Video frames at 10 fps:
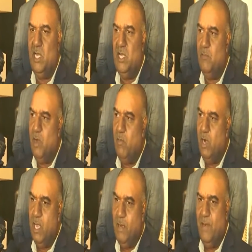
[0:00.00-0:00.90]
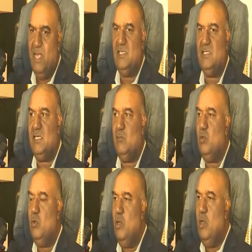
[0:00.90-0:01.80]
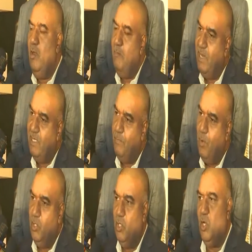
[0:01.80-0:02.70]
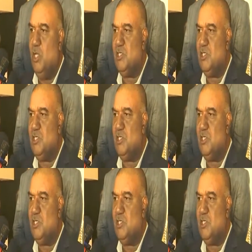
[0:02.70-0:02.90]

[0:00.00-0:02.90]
గ్రీన్ టీ బ్రహ్మాండంగా ప్లాన్ చేశాము ప్రతి ప్రాజెక్ట్లో